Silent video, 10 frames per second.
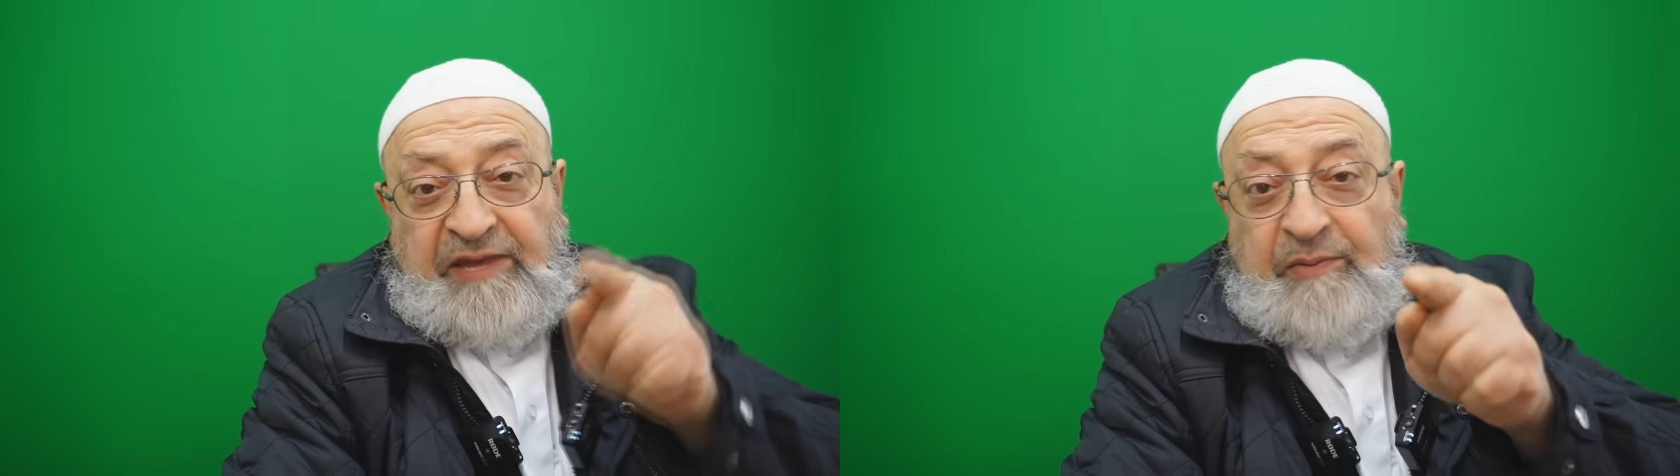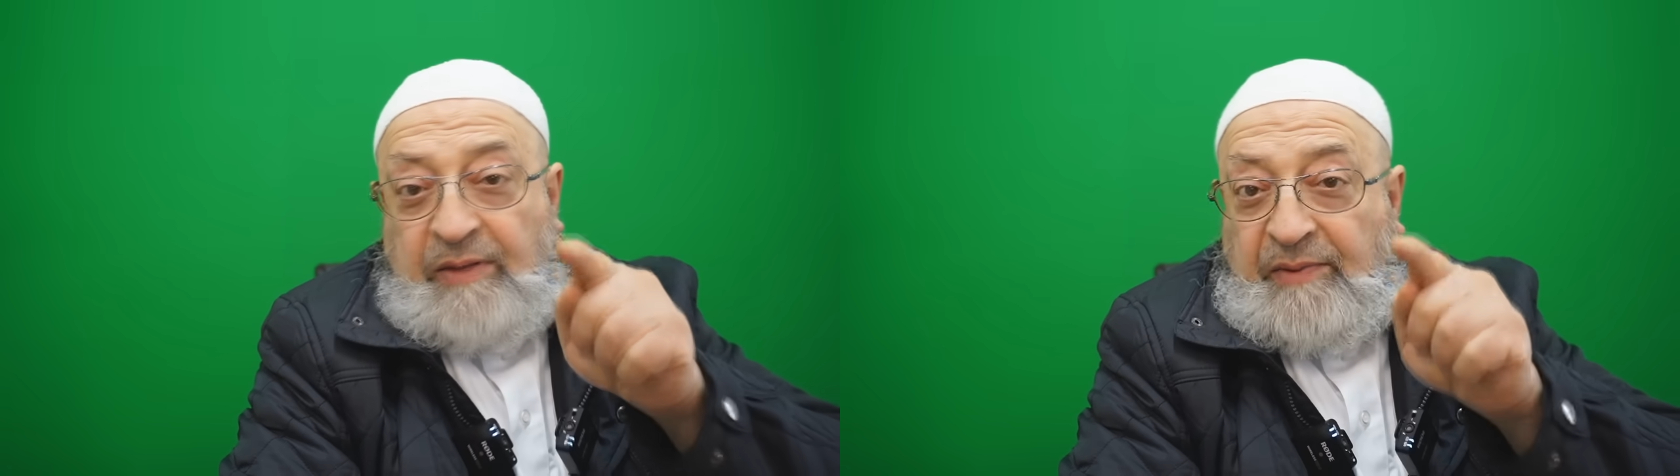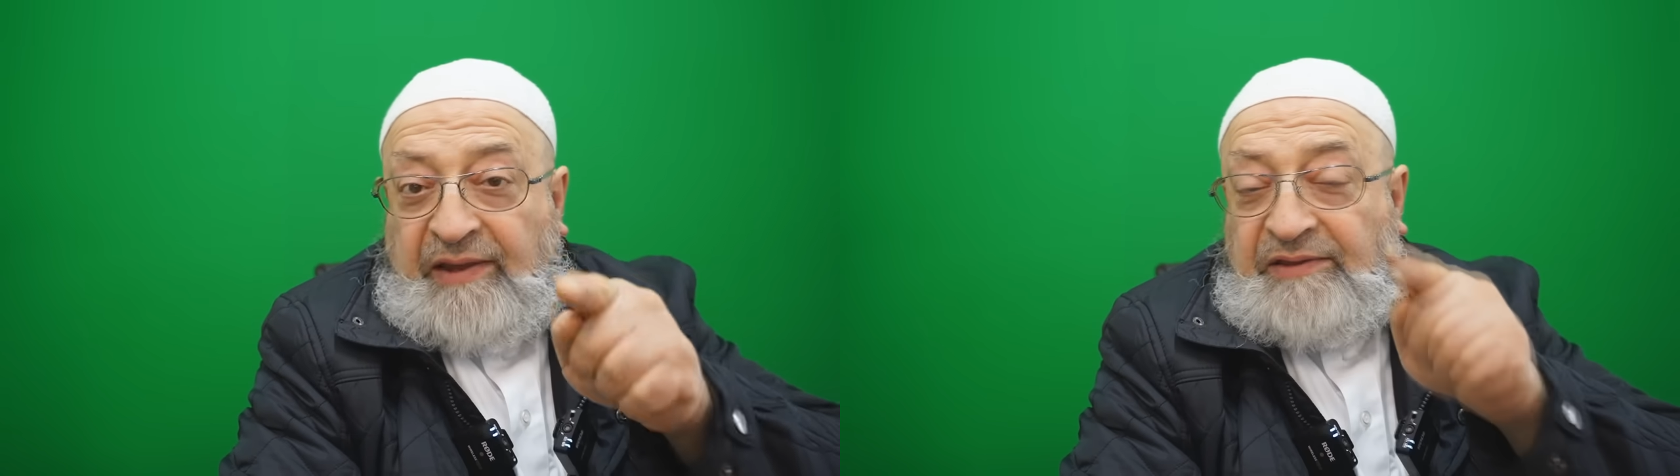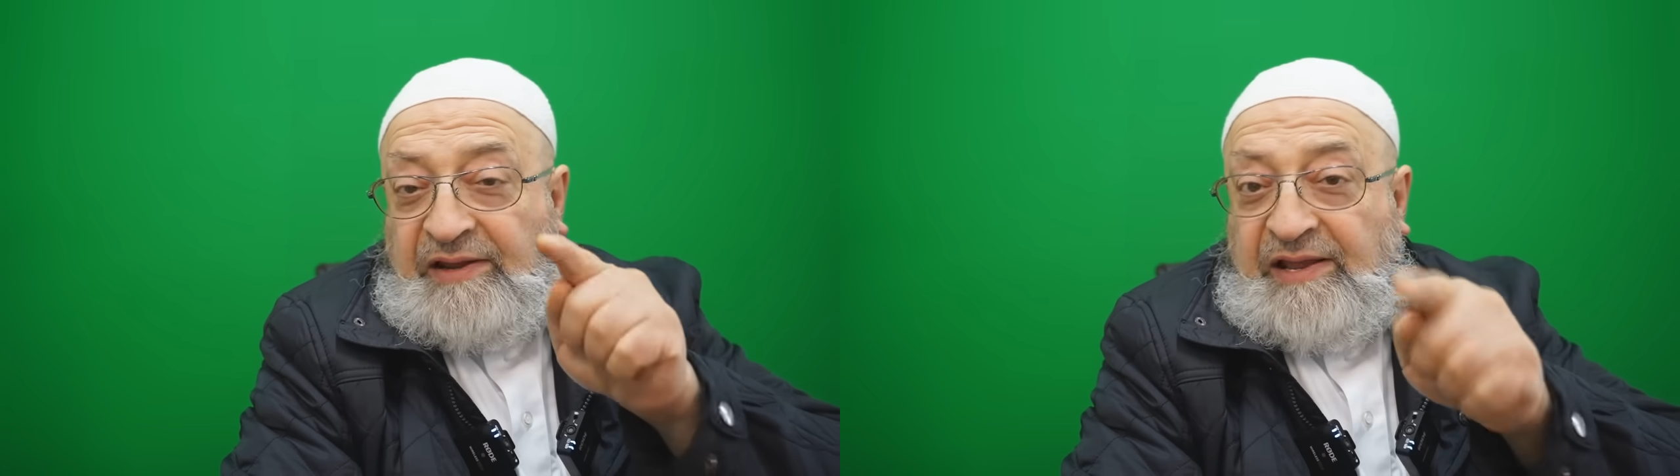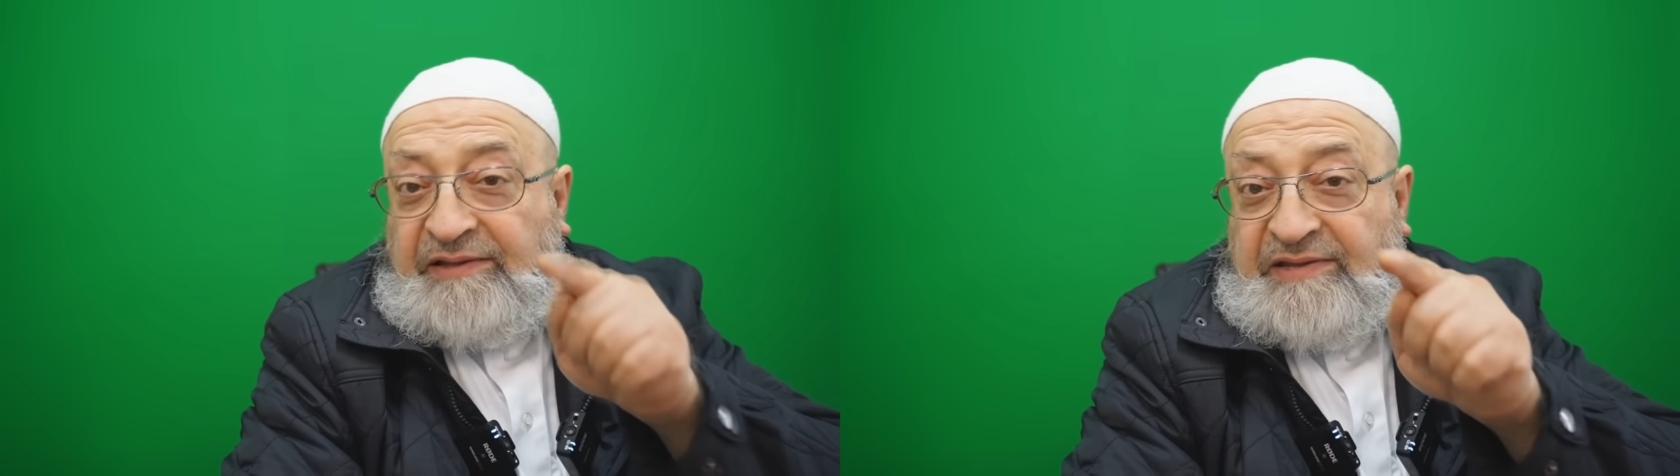امام ايضا
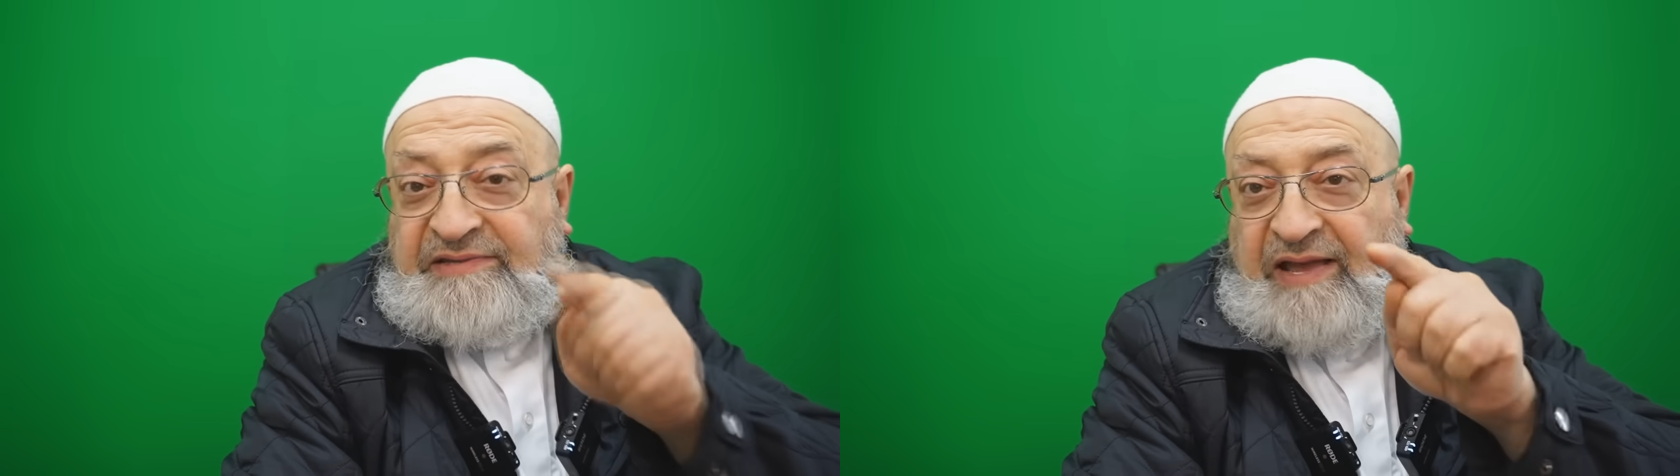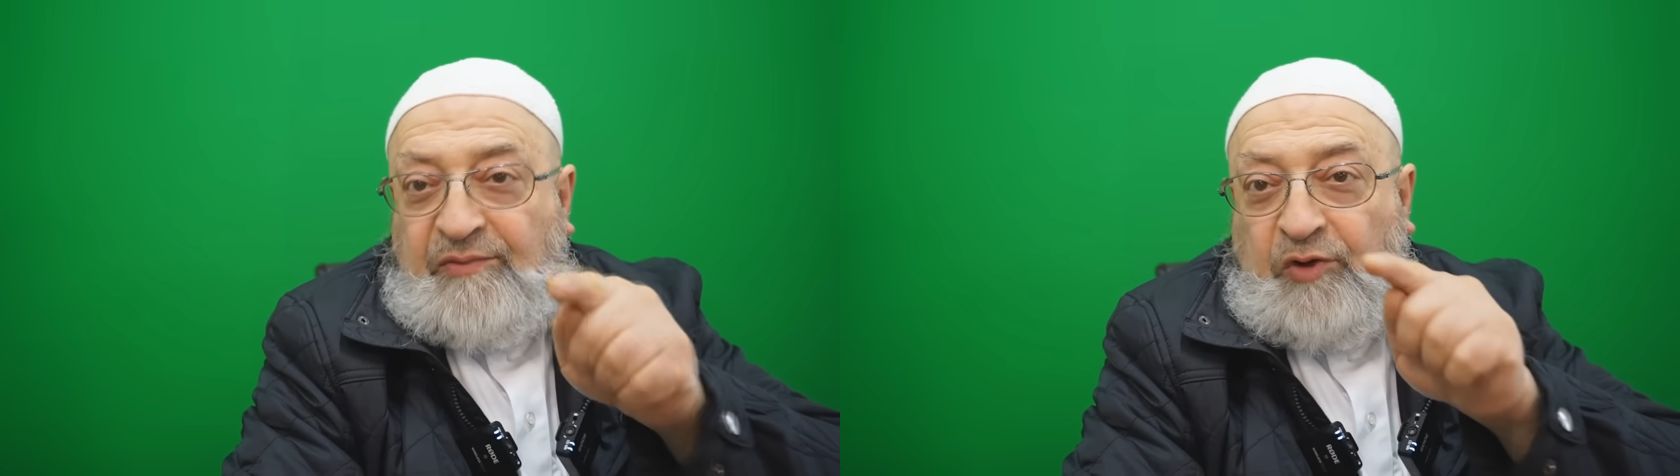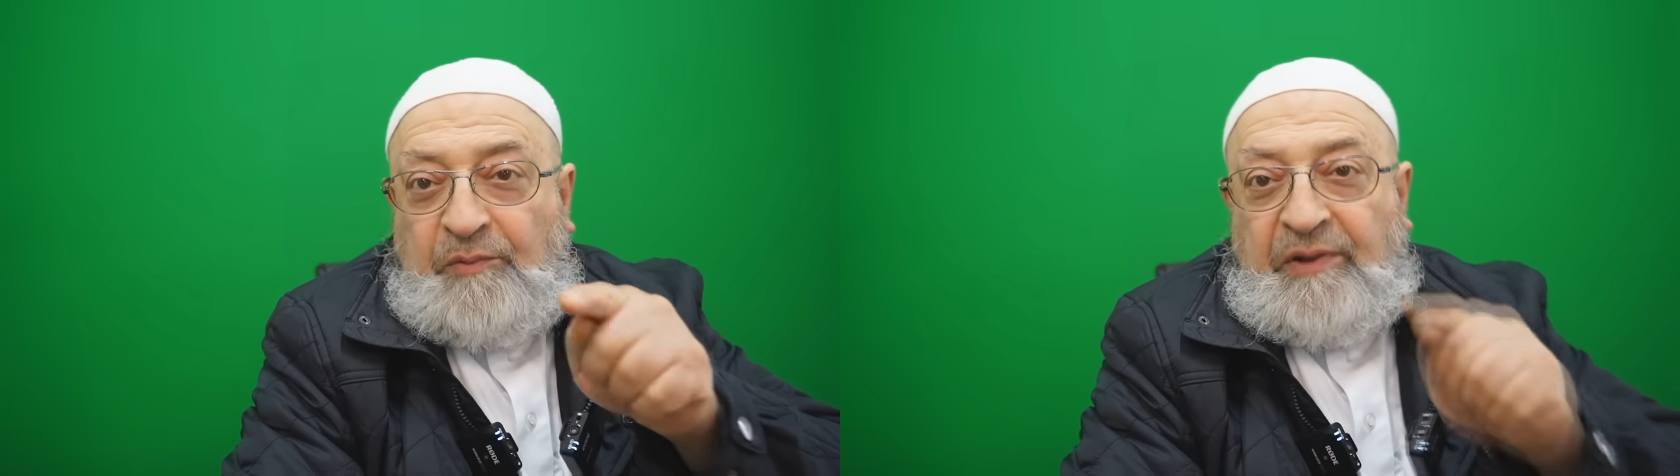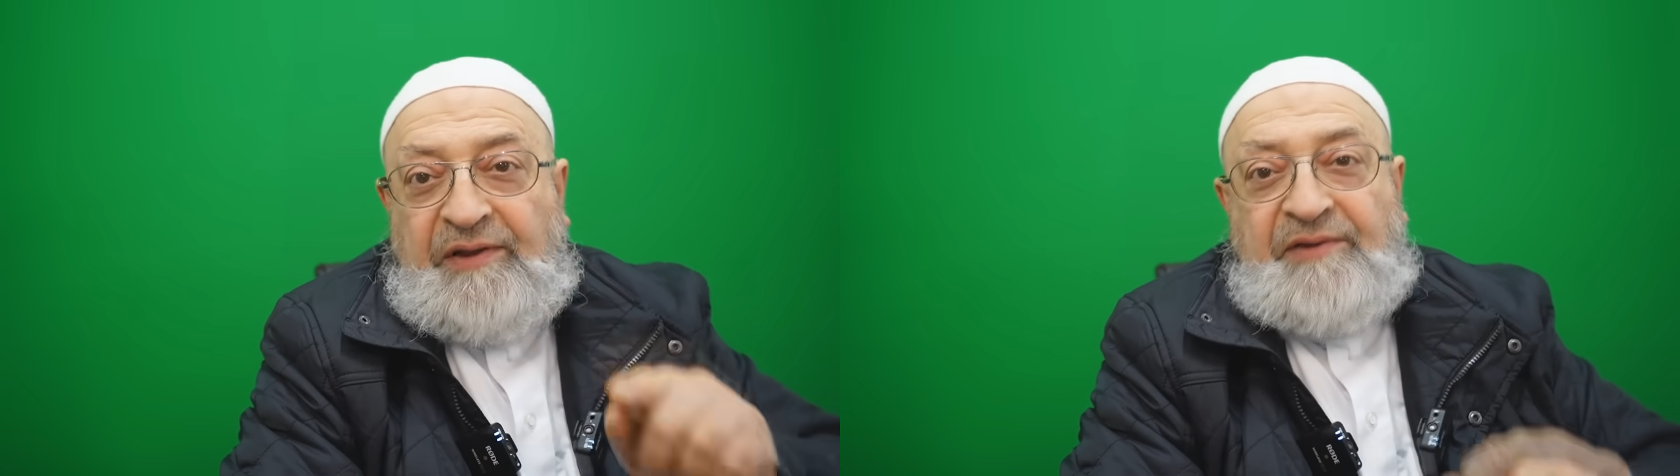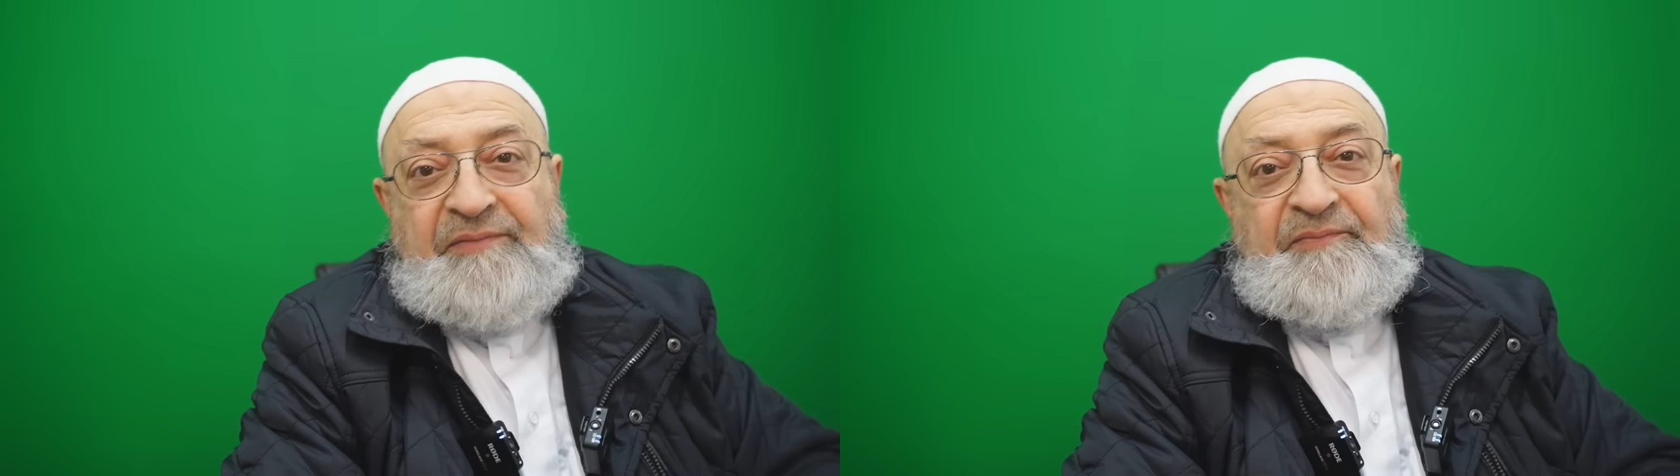لا تنسى ابو
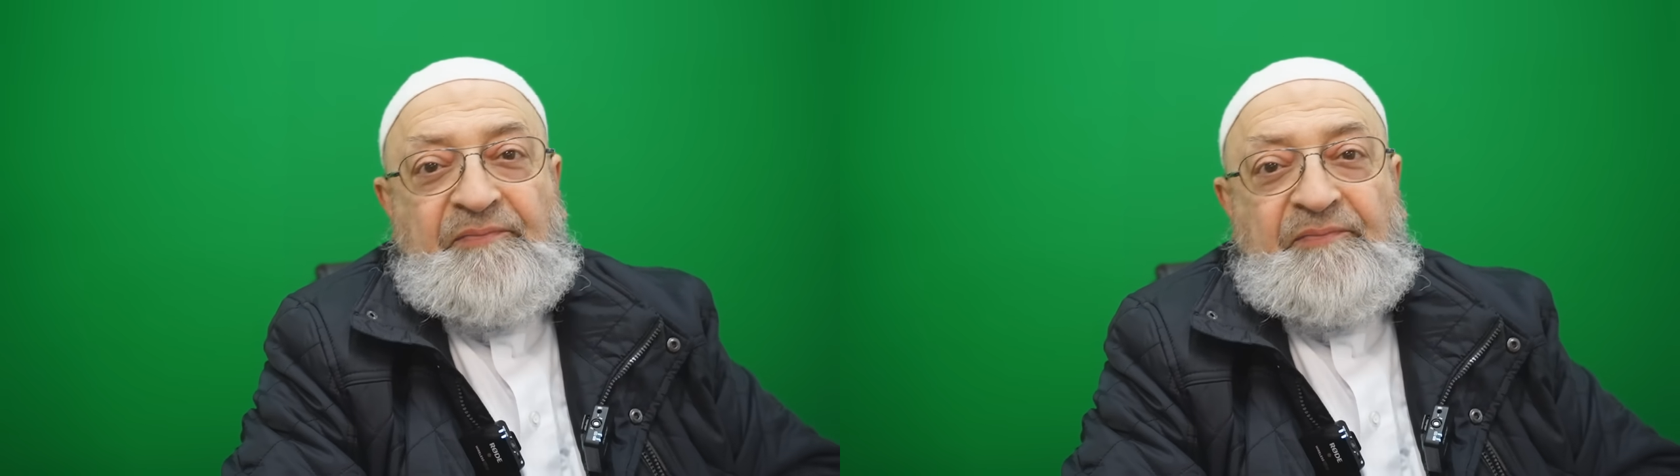عمر